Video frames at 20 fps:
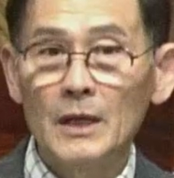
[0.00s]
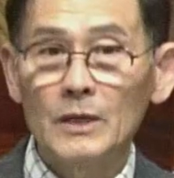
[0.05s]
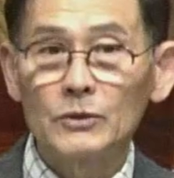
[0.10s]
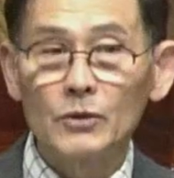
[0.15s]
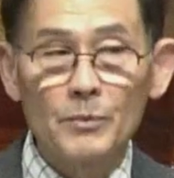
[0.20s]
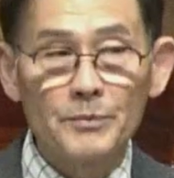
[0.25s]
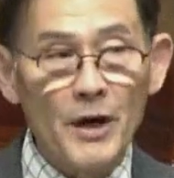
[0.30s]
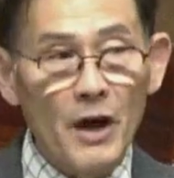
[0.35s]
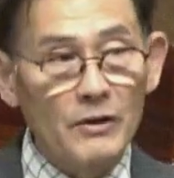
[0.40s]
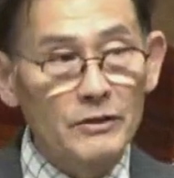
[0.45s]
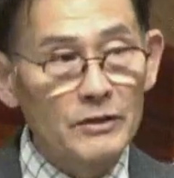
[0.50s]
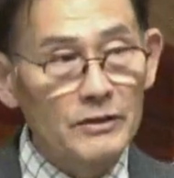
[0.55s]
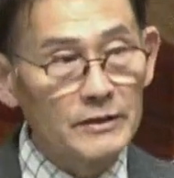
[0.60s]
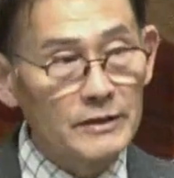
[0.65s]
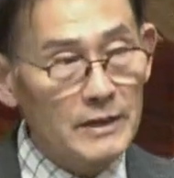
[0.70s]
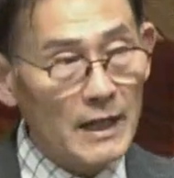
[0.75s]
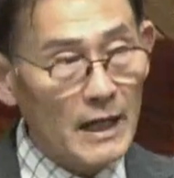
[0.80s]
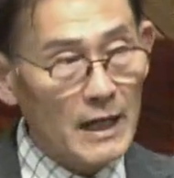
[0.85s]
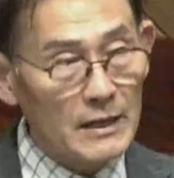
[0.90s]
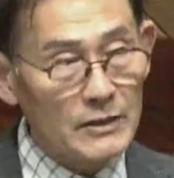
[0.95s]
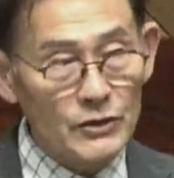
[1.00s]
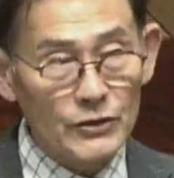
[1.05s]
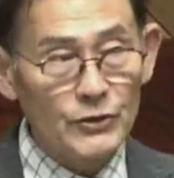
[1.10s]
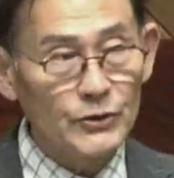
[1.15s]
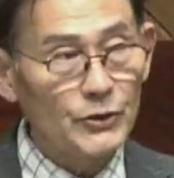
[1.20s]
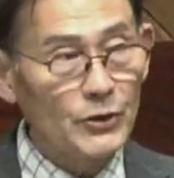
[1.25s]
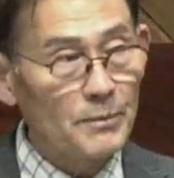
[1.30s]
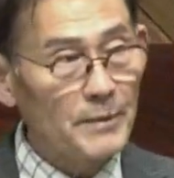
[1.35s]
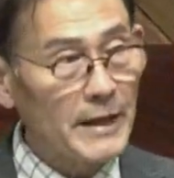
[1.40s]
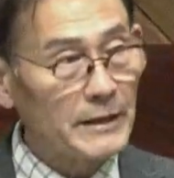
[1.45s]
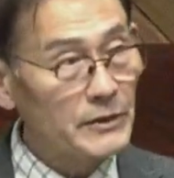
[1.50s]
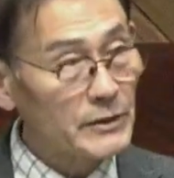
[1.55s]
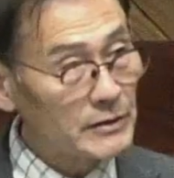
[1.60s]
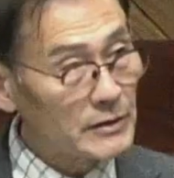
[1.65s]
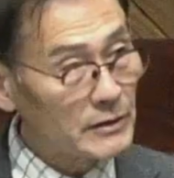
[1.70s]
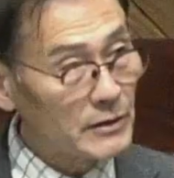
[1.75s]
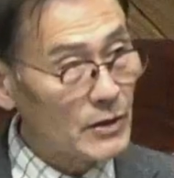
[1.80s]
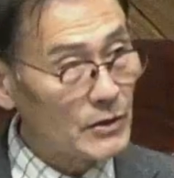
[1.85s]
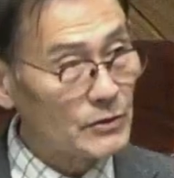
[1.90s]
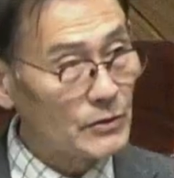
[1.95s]
또 병든 자가 치유도
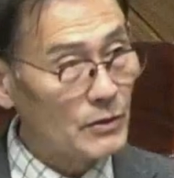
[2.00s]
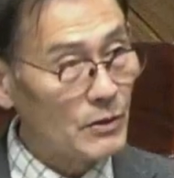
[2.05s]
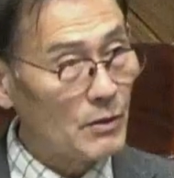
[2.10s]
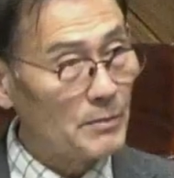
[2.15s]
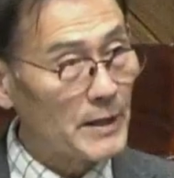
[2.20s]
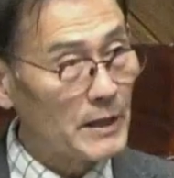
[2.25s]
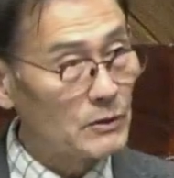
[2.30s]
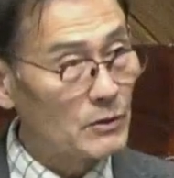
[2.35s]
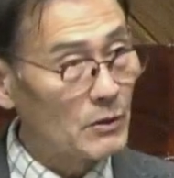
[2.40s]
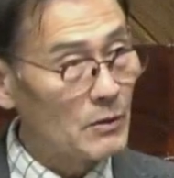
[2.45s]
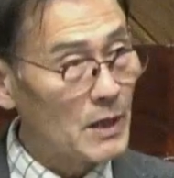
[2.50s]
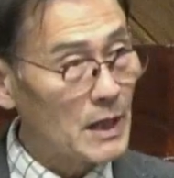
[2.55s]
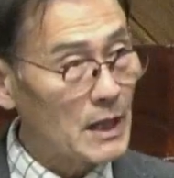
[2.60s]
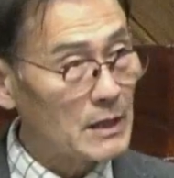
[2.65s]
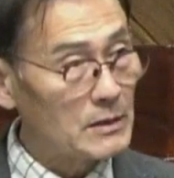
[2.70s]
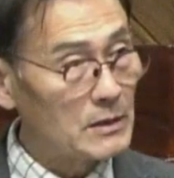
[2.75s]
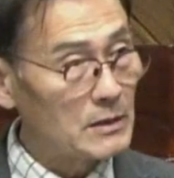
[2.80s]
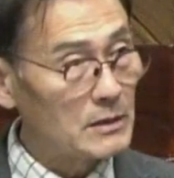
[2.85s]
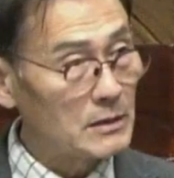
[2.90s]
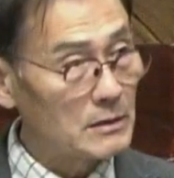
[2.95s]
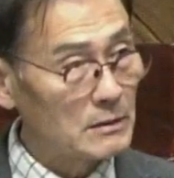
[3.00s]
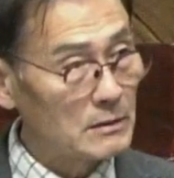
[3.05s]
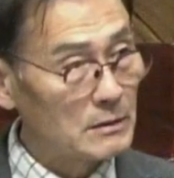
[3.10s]
받았을 것이고 베드로와 같이